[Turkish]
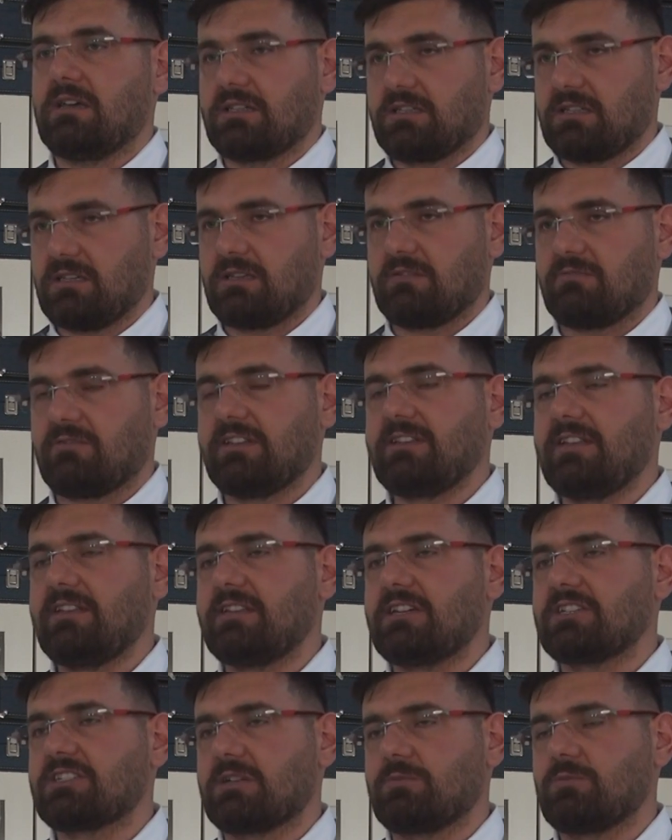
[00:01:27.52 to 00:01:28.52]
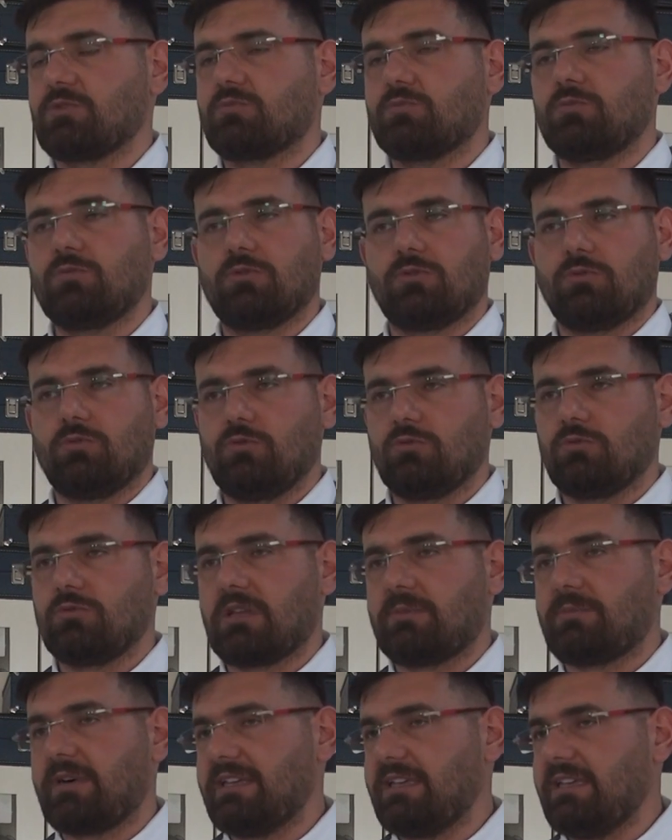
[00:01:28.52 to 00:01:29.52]
ki vatandaşlarımız bu
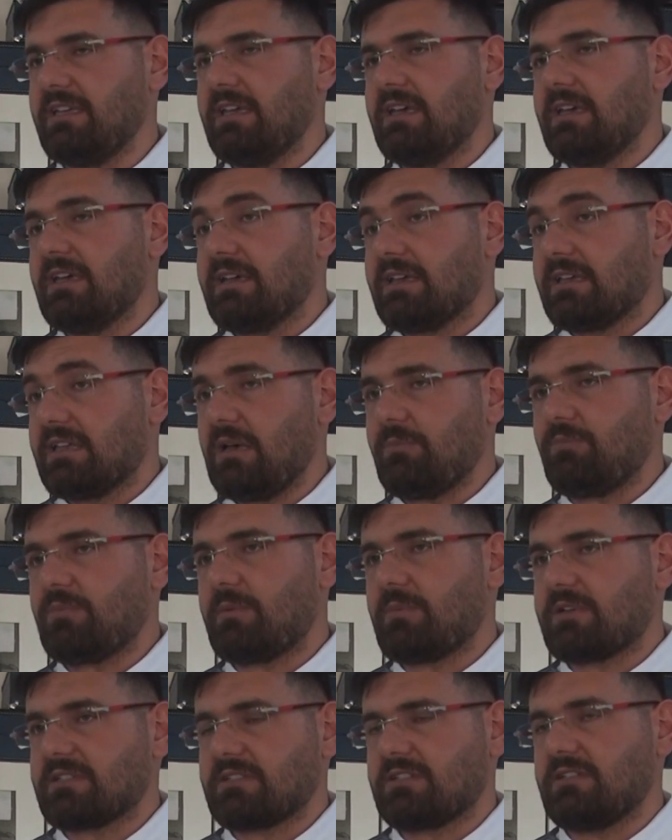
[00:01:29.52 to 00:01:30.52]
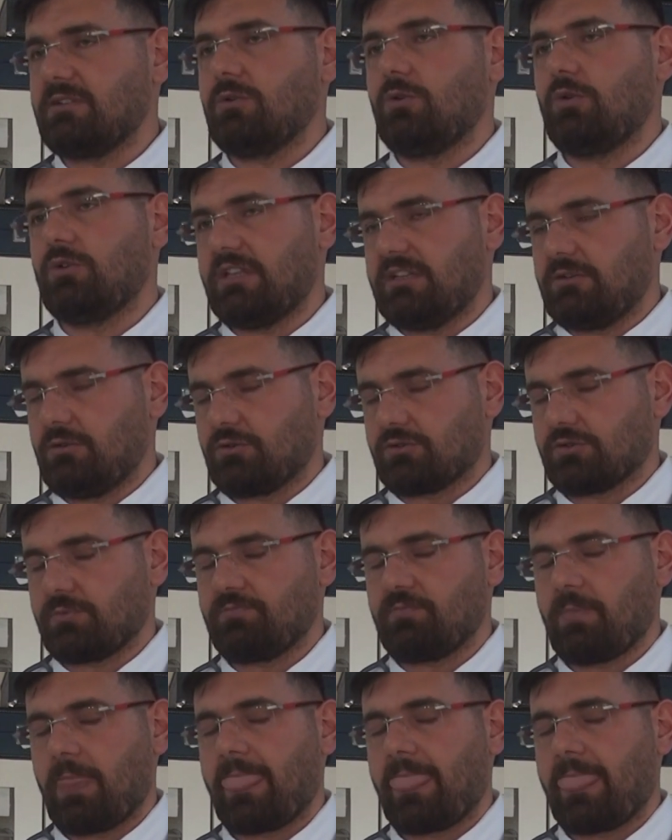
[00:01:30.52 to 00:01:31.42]
uygulamayı yapmamasını öneriyoruz.